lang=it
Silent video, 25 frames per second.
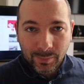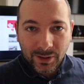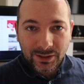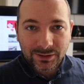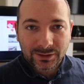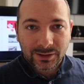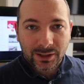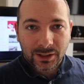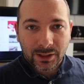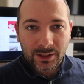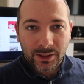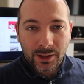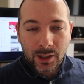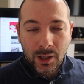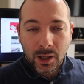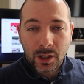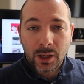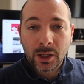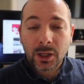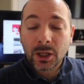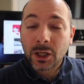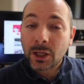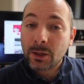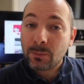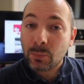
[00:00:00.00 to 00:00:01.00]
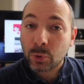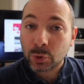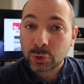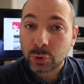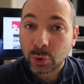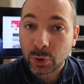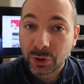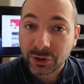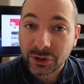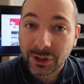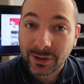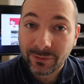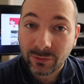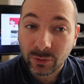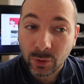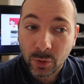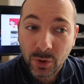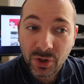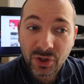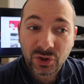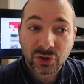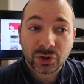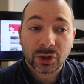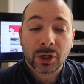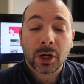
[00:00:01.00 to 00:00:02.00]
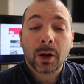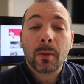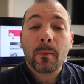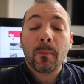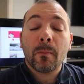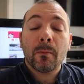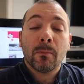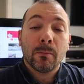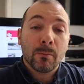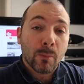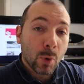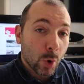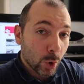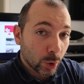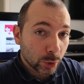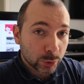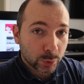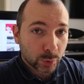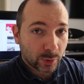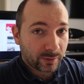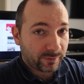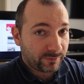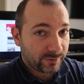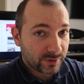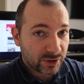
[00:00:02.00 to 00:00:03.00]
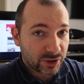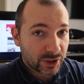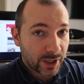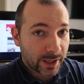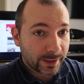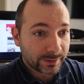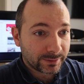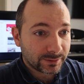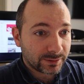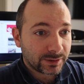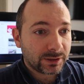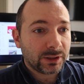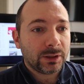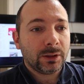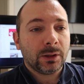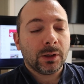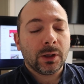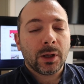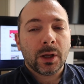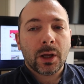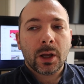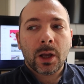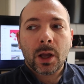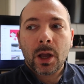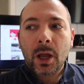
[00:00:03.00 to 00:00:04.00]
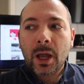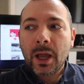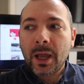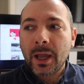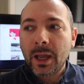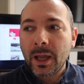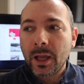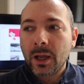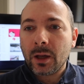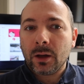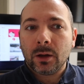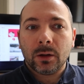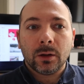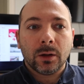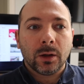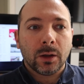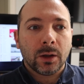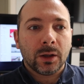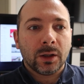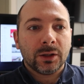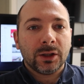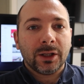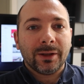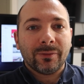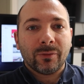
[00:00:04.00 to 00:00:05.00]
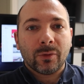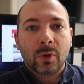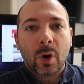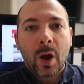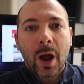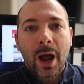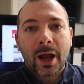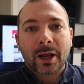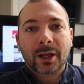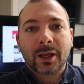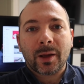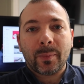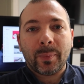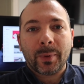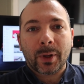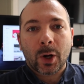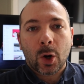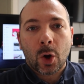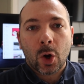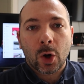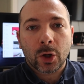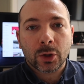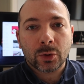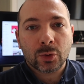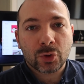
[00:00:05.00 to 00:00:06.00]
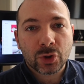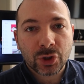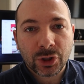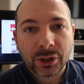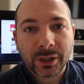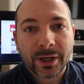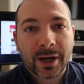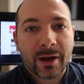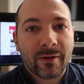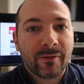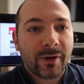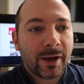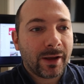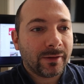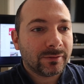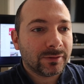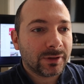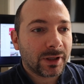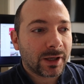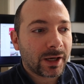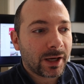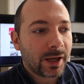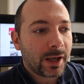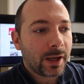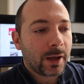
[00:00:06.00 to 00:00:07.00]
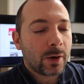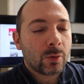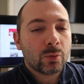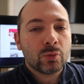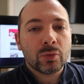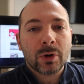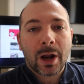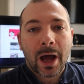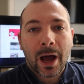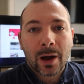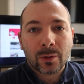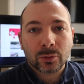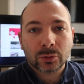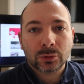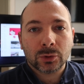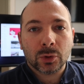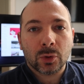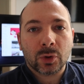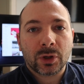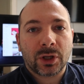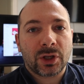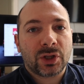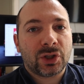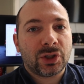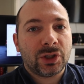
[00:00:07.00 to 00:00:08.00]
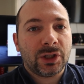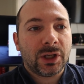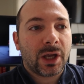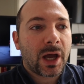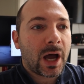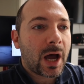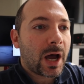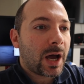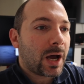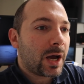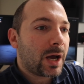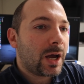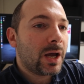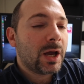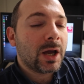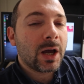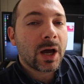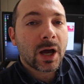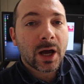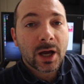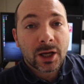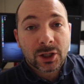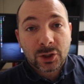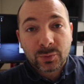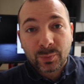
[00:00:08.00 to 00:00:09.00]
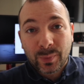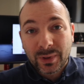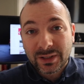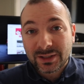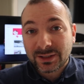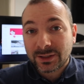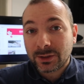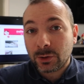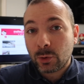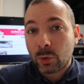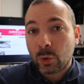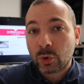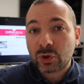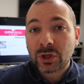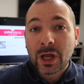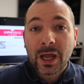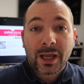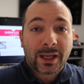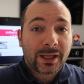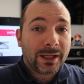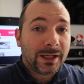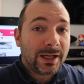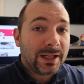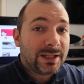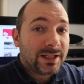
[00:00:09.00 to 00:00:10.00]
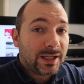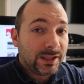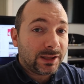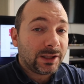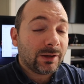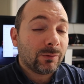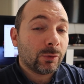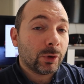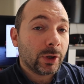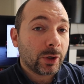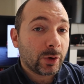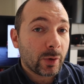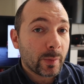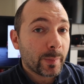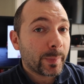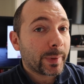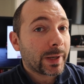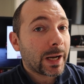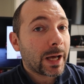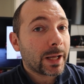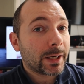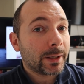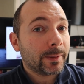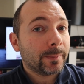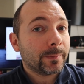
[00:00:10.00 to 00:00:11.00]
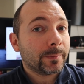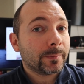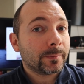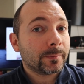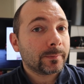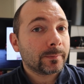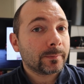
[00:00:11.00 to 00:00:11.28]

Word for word: batteria, i motori devono essere molto efficienti e eh, devono anche però riuscire a vendere un'auto che sia eh, spaziosa e che la gente vuole comprare.